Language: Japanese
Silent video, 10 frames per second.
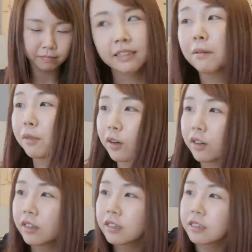しか
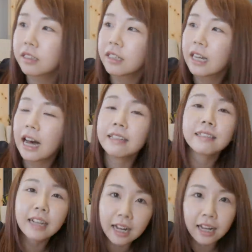も
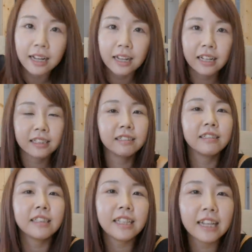味が
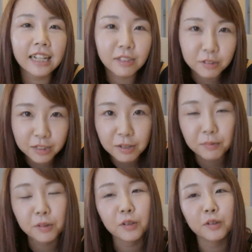
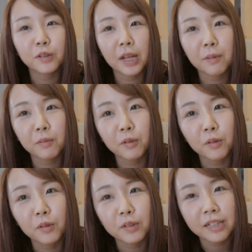クッキークリームというね
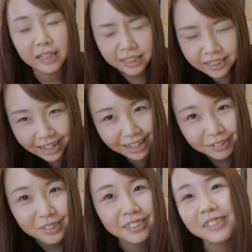もう絶対
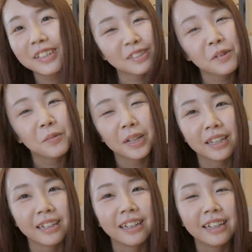美味しいでしょうみ
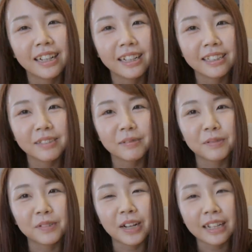たいな
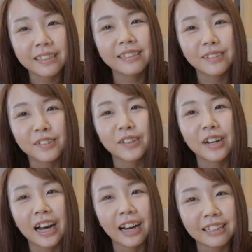もう感じの
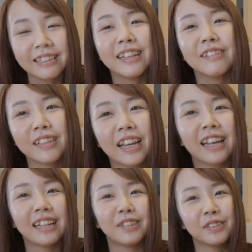味だよね
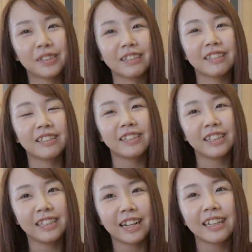あの私
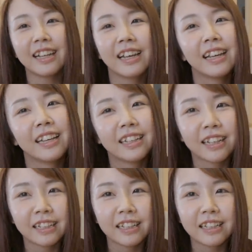ツイッターで
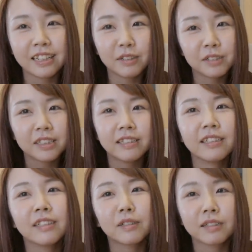引用
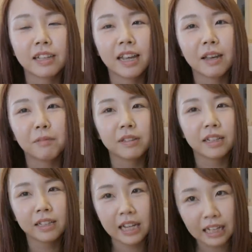リツイートしてもう
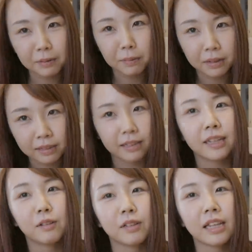絶対食べますって
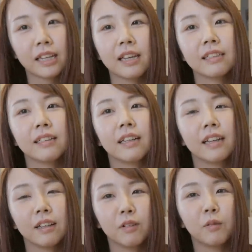昨日宣言したん
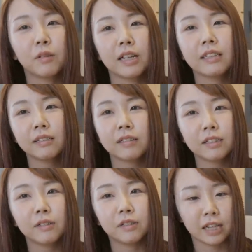だけどもう早
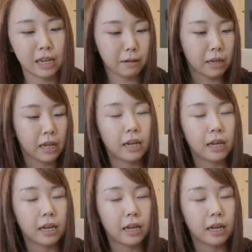速今日ね